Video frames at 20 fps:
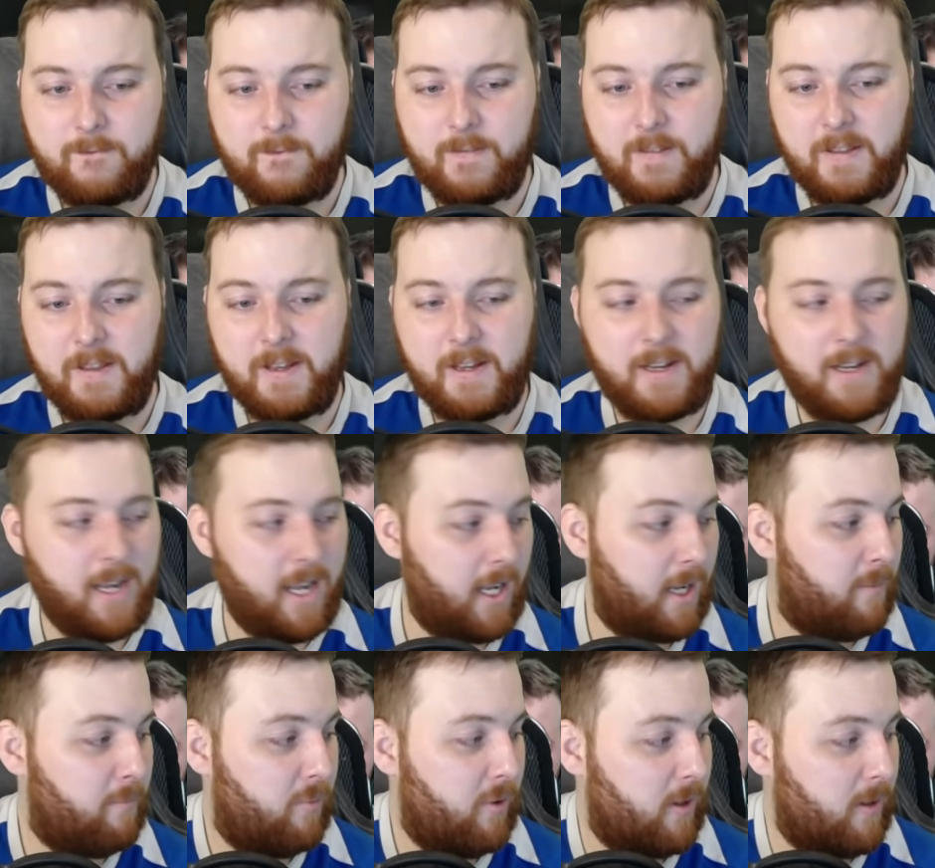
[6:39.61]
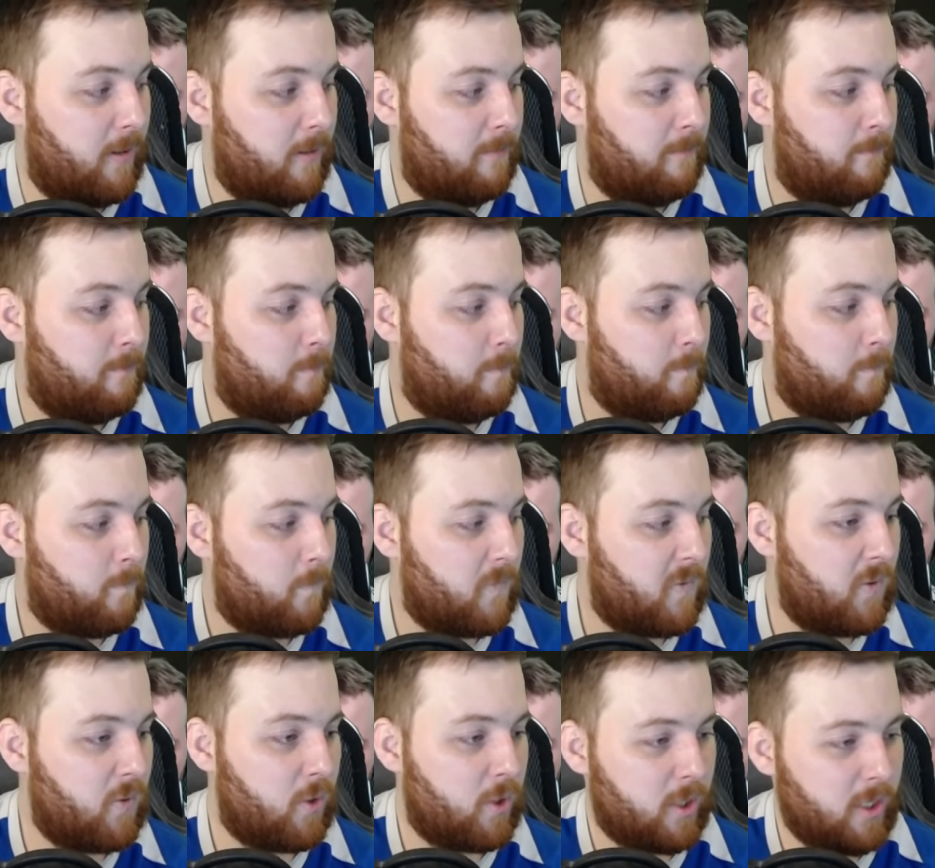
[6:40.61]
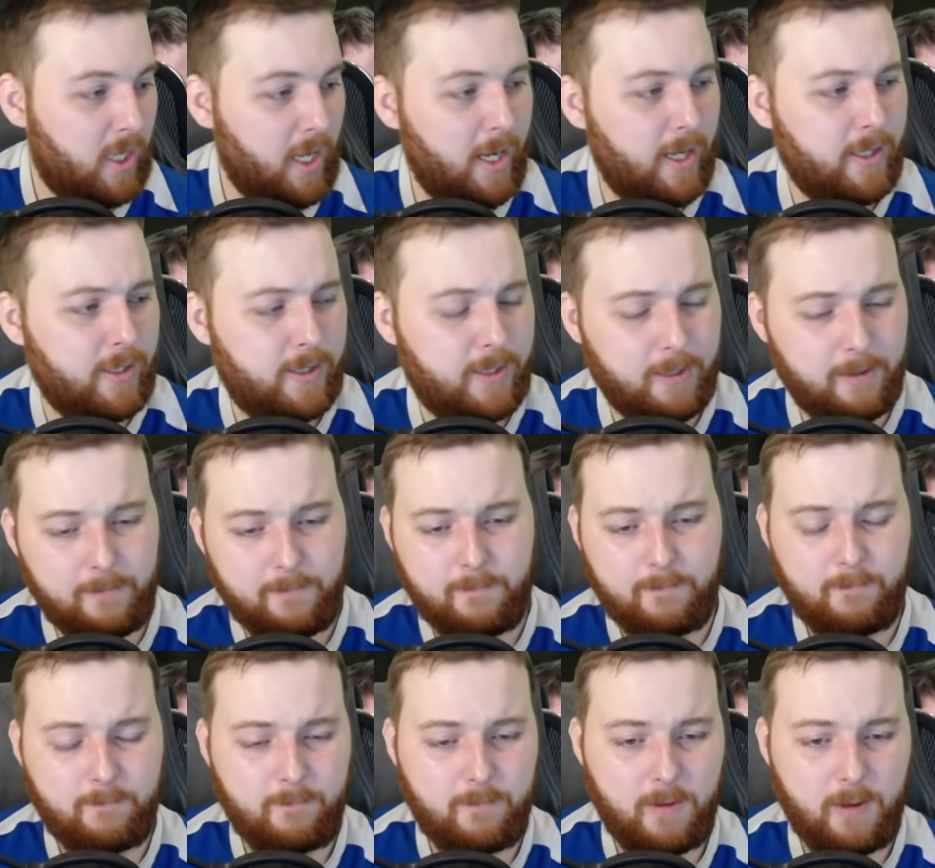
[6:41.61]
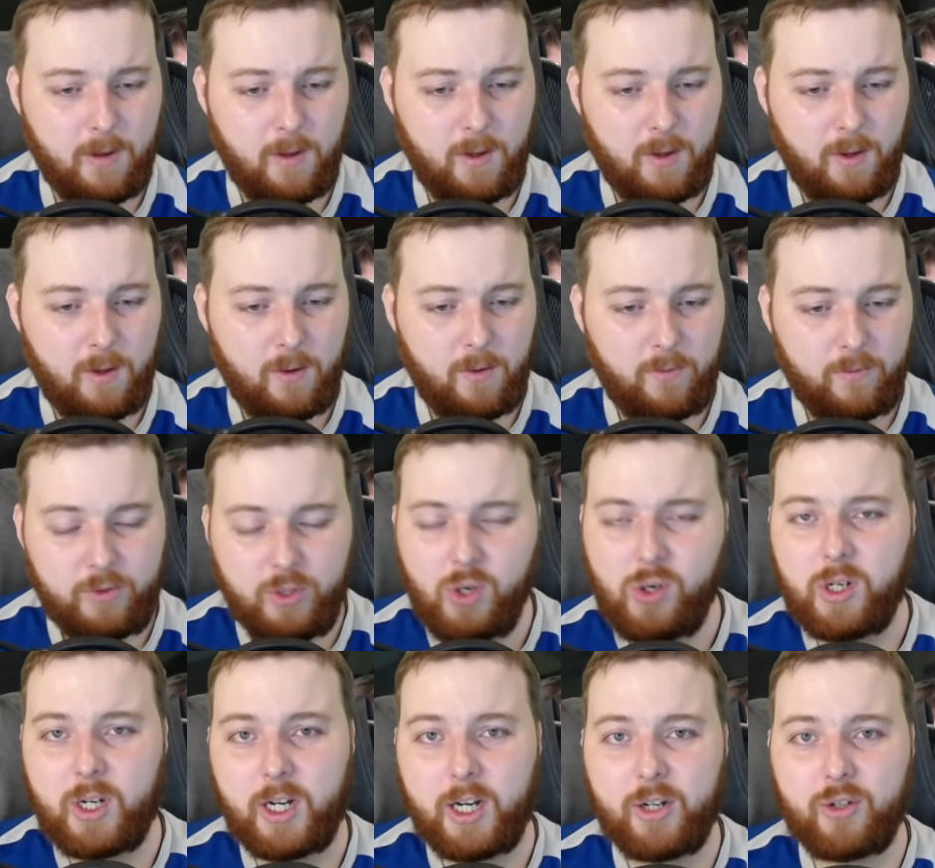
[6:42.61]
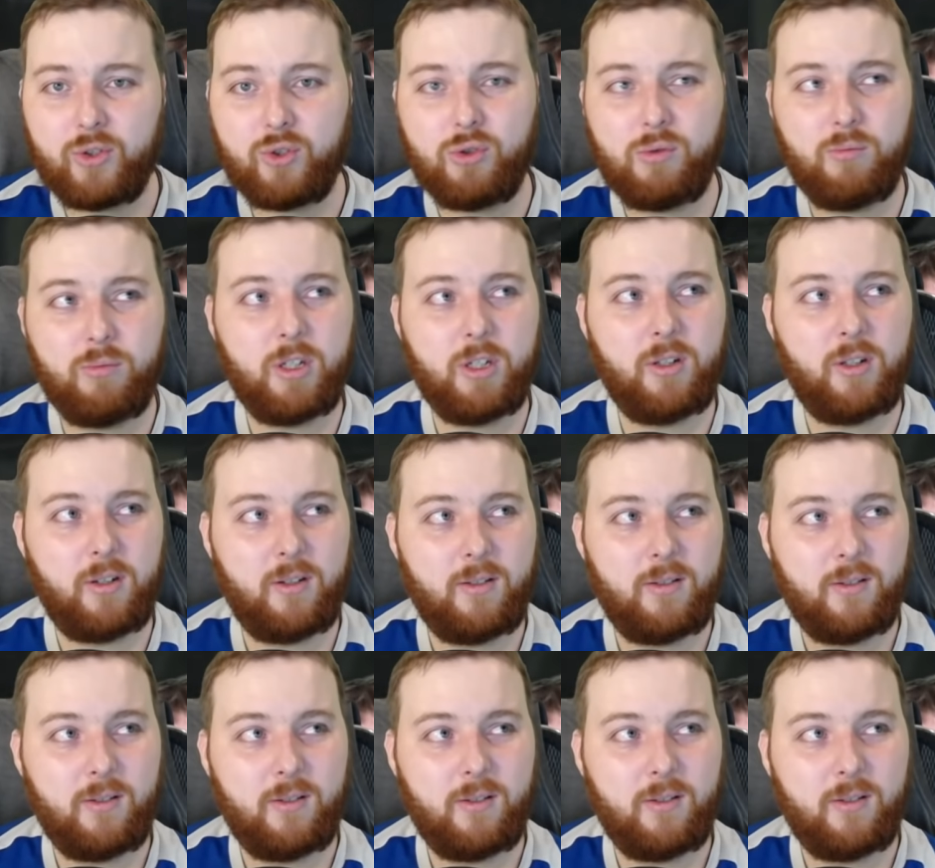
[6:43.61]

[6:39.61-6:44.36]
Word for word: И как бы, ну, знаете, все хорошо было.